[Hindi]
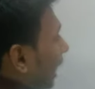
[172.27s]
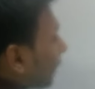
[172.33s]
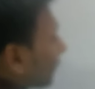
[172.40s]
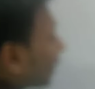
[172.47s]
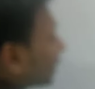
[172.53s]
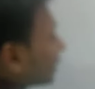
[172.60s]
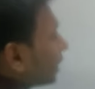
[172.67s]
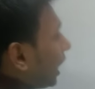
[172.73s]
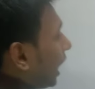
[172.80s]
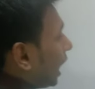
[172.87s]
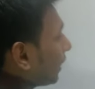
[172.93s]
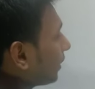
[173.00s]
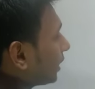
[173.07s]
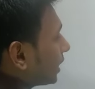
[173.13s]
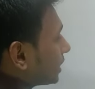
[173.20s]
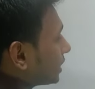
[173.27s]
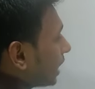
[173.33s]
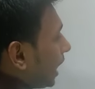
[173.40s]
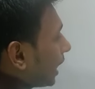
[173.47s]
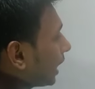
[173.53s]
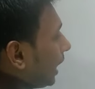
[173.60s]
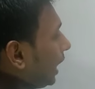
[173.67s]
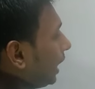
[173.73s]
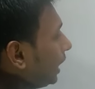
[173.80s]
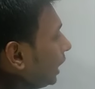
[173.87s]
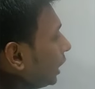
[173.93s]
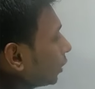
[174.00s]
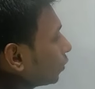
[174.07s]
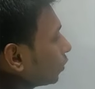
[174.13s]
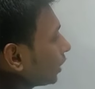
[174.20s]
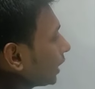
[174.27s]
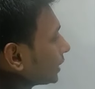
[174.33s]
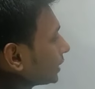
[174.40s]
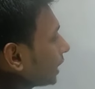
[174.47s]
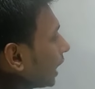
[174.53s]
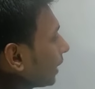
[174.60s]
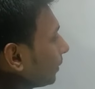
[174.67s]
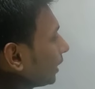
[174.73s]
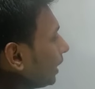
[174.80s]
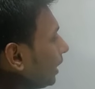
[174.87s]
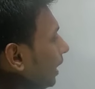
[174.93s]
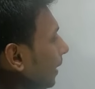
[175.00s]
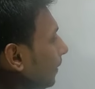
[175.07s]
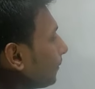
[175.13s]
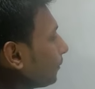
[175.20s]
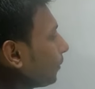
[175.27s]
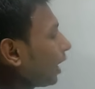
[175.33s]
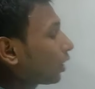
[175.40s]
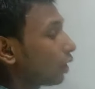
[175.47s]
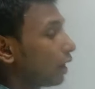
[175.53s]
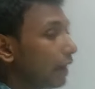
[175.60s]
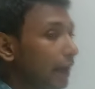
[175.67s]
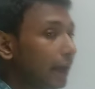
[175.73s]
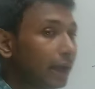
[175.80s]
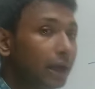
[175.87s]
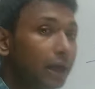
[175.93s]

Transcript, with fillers: आपका आठ बटा चार है गुना चार बटा बारह है